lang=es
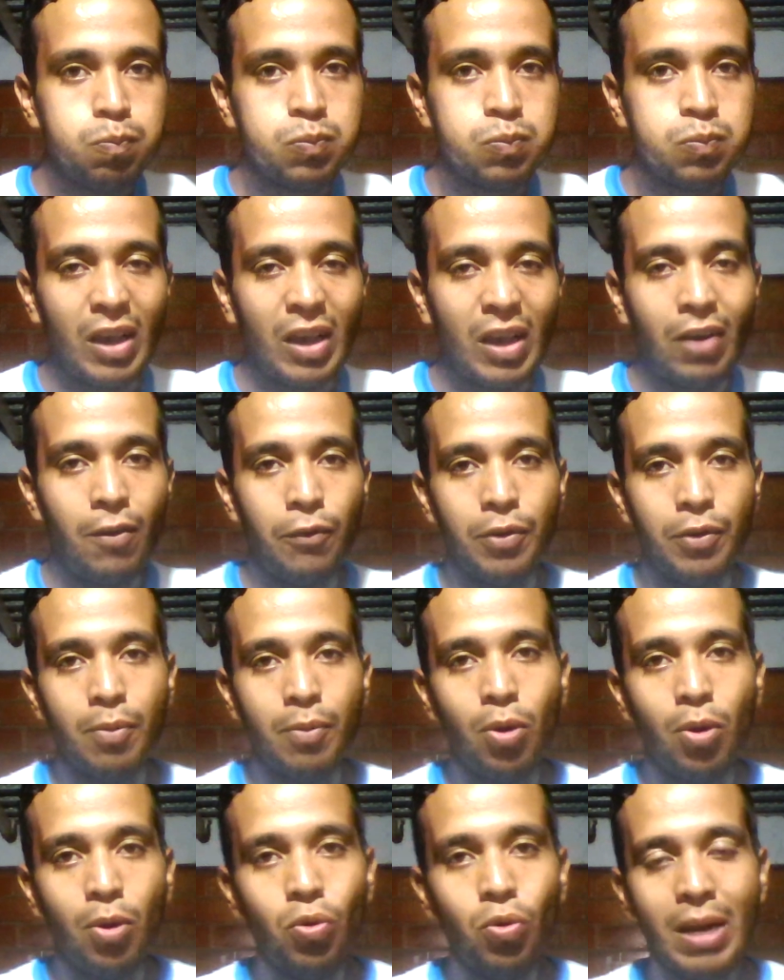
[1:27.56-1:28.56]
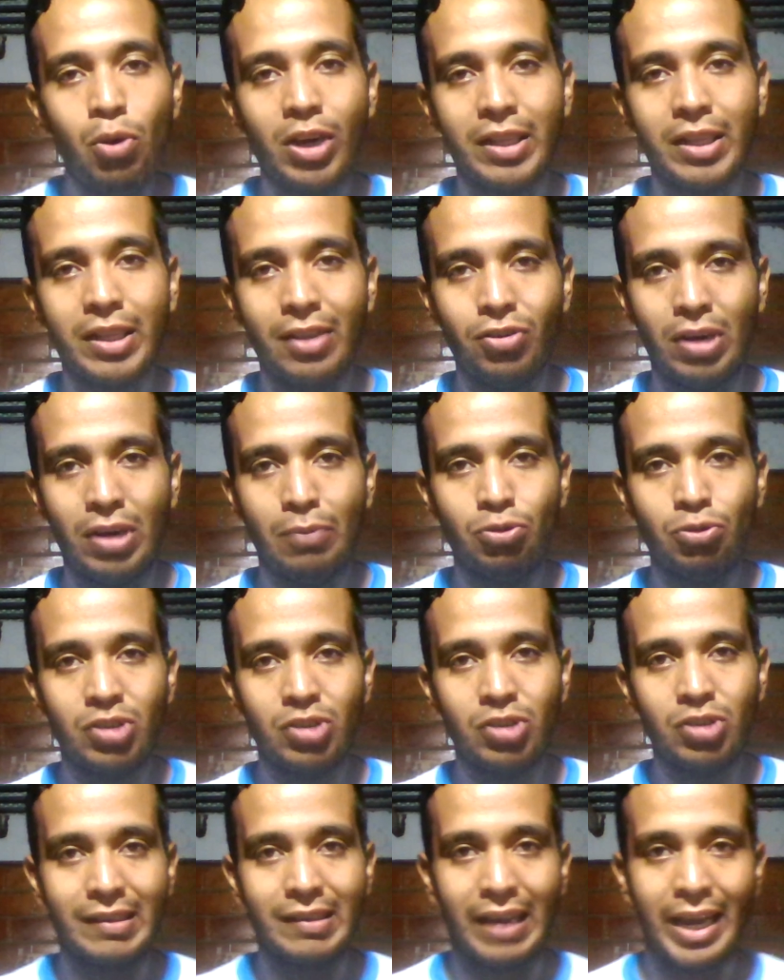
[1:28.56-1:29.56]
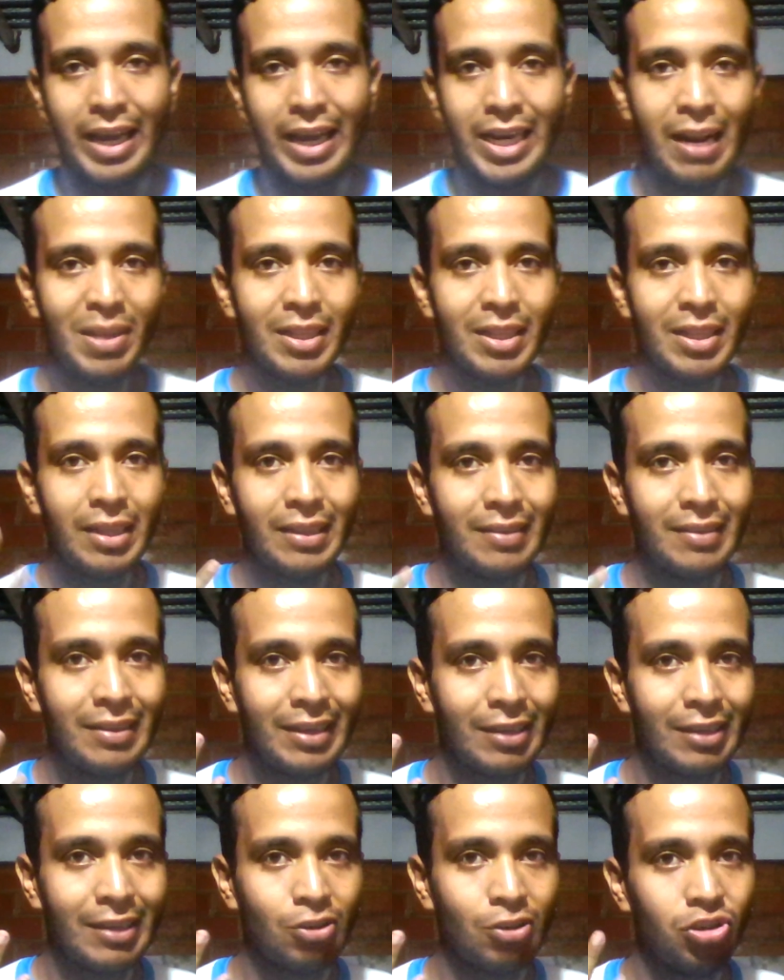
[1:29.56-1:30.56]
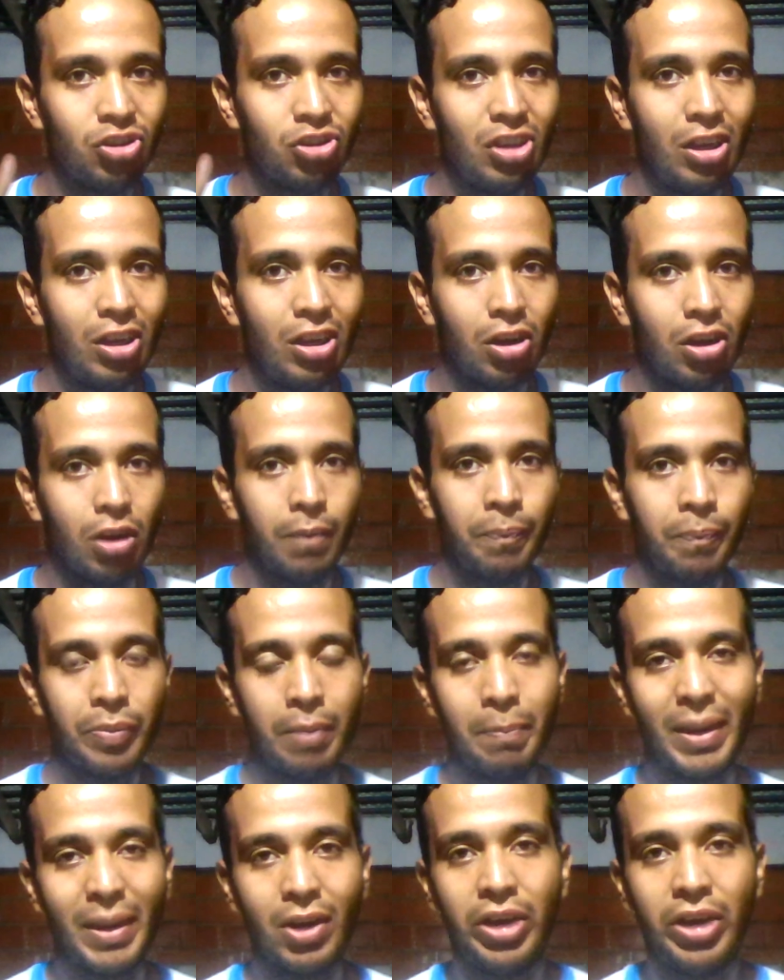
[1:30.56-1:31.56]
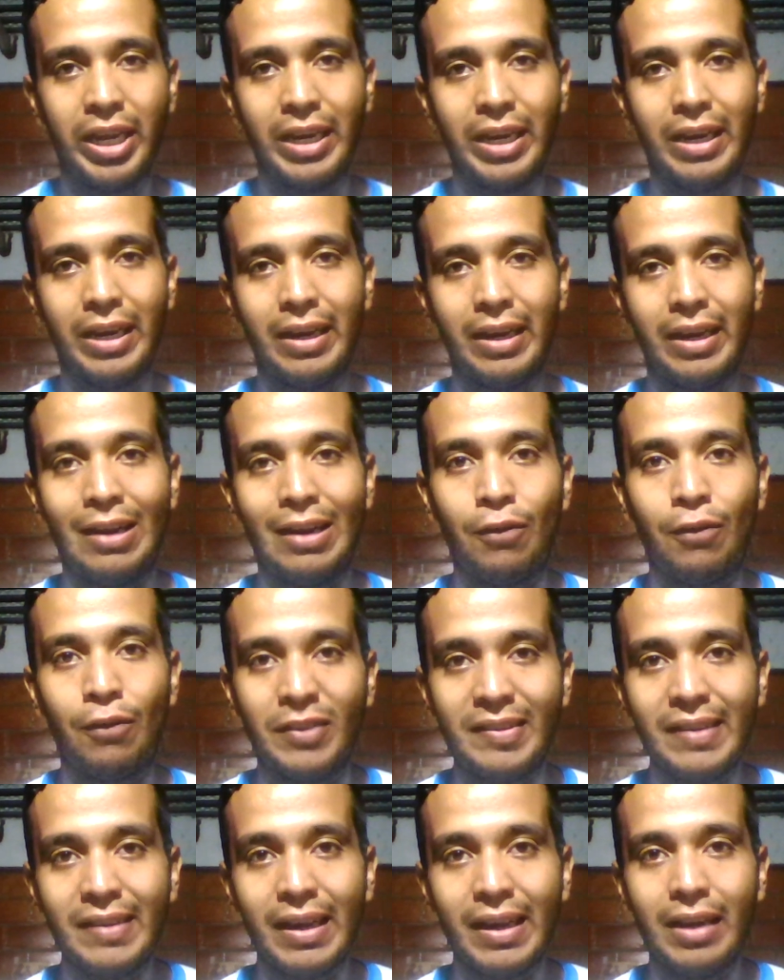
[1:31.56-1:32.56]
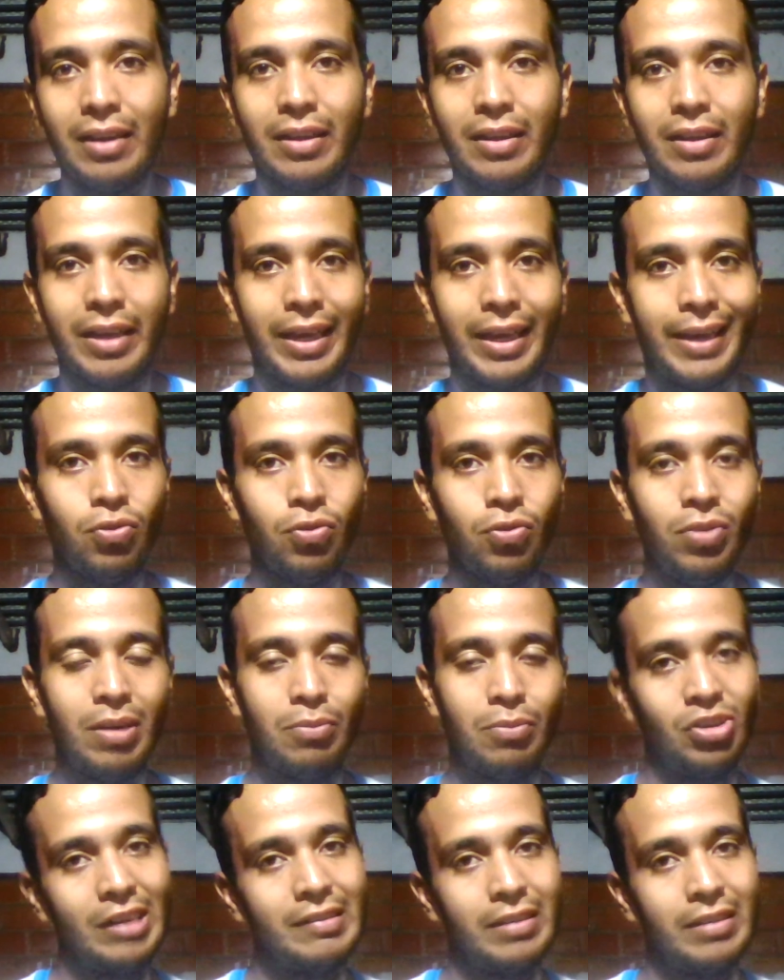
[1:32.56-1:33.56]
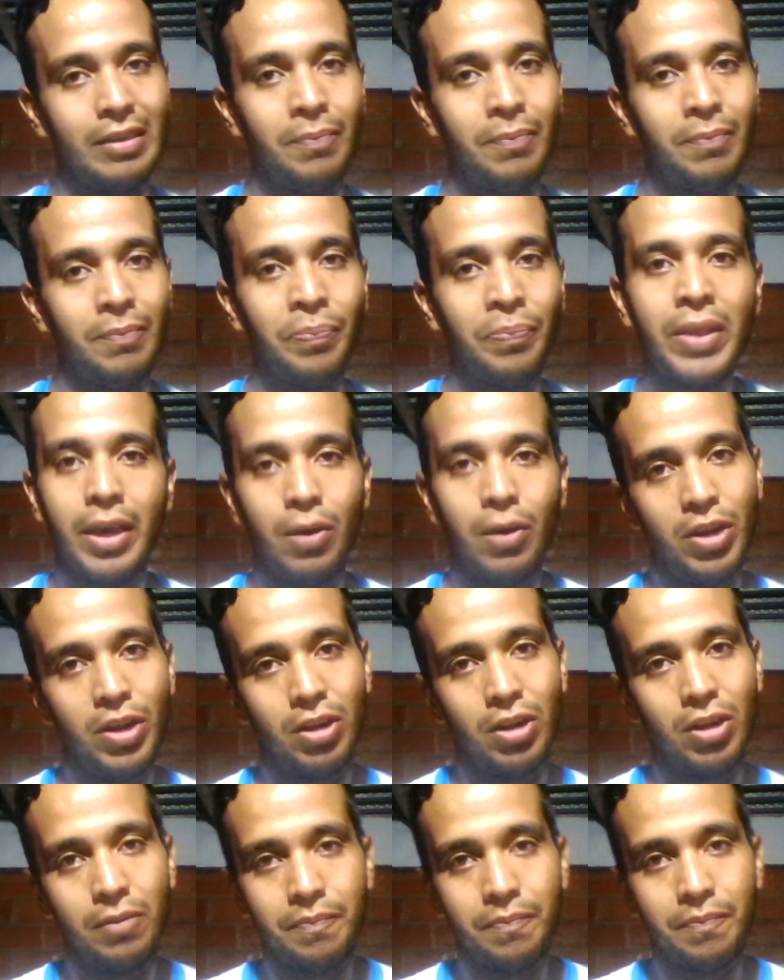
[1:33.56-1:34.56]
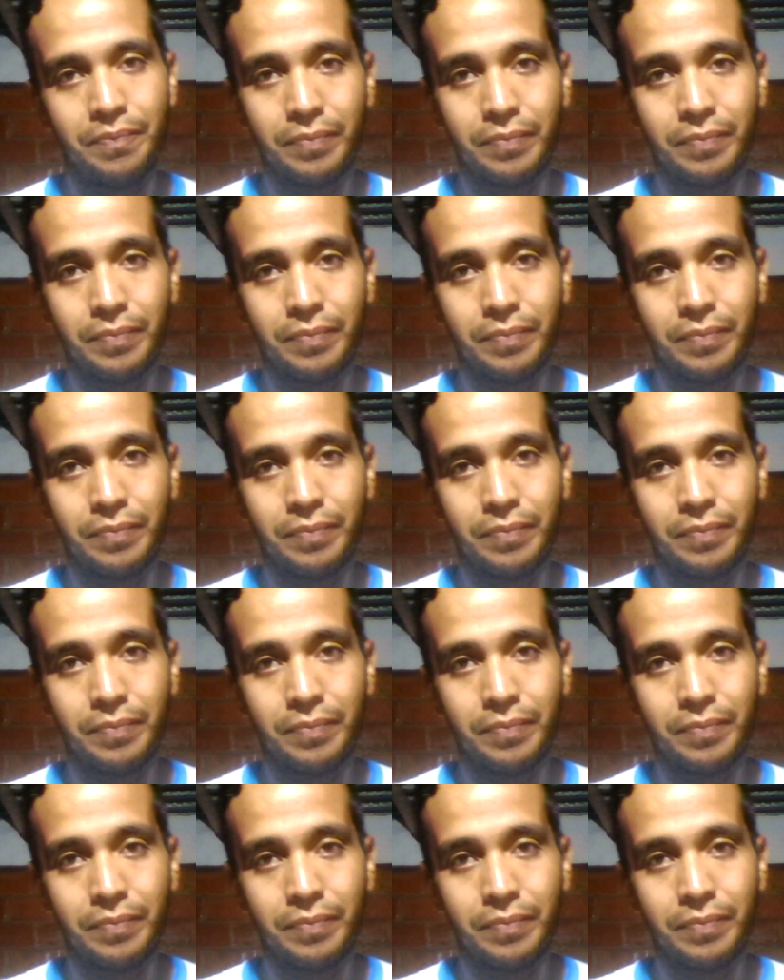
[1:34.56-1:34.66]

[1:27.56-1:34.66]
se confirmó una muerte de una muchacha. Generalmente dicen que son cinco, pero el oficial es una muchacha. Y bueno,